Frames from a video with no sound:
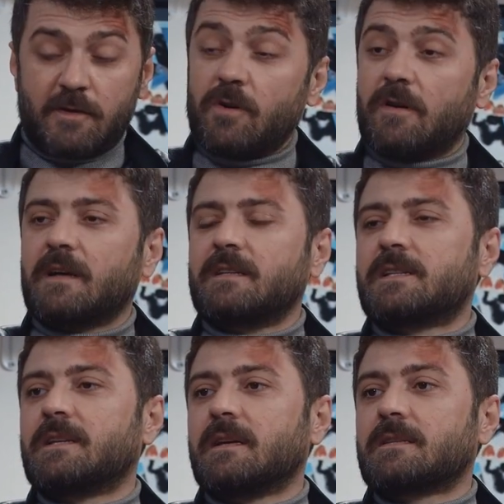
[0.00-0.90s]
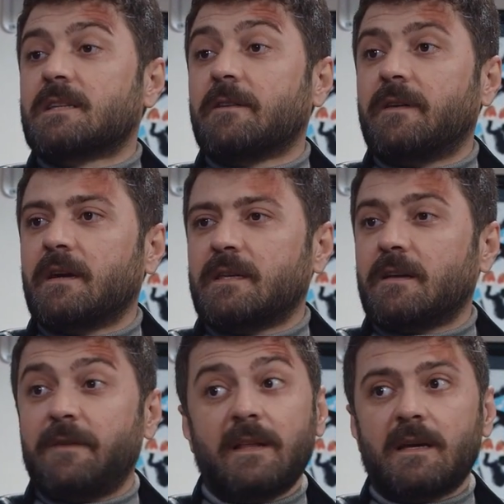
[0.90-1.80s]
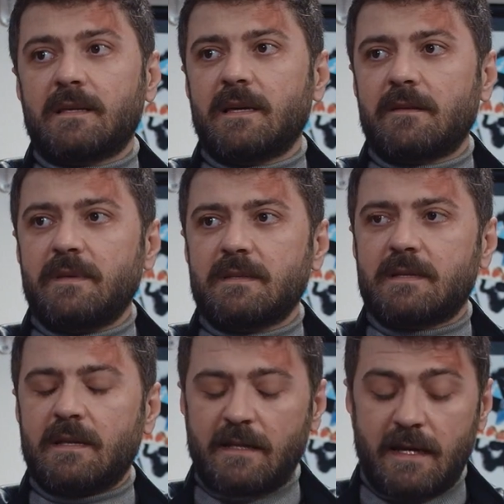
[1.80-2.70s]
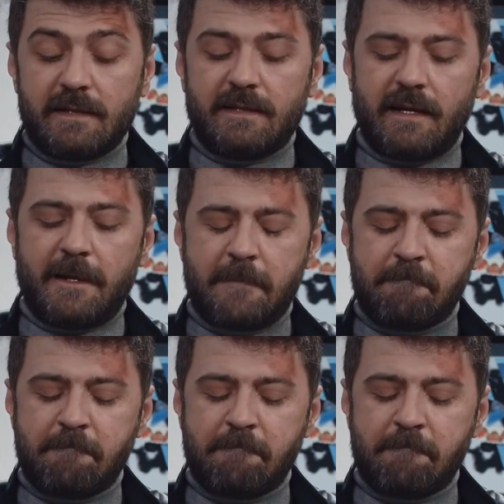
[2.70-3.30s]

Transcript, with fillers: Çok kadir şinas, cefakar, fedakar bir insandı Aysel.